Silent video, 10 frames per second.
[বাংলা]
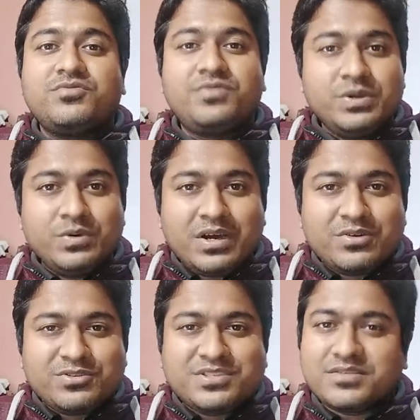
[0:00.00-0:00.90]
ভিউয়ার
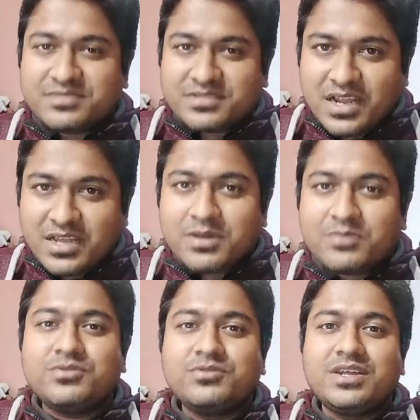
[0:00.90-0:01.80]
ও সাবস্ক্রাইবার
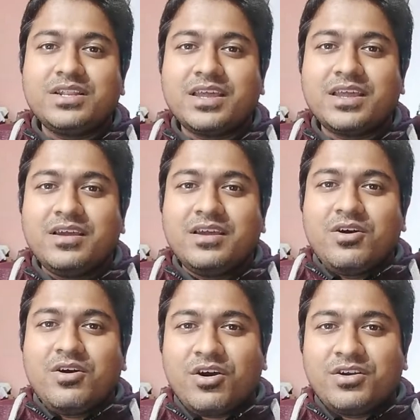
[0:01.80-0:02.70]
বন্ধুদেরকে
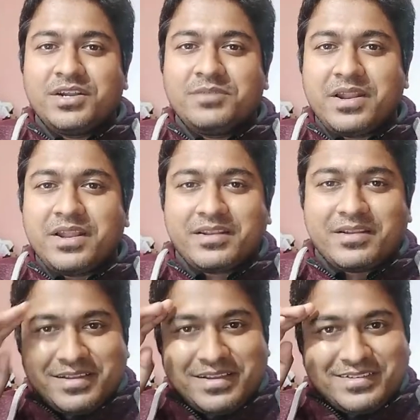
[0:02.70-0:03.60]
হর্নেটম্যানের
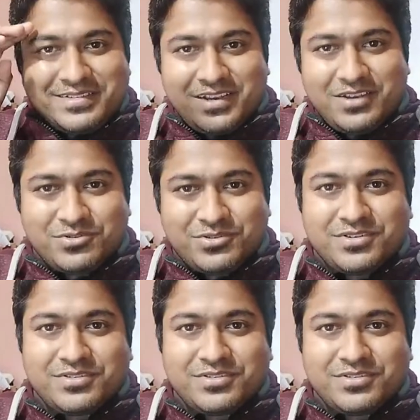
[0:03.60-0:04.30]
স্যালুট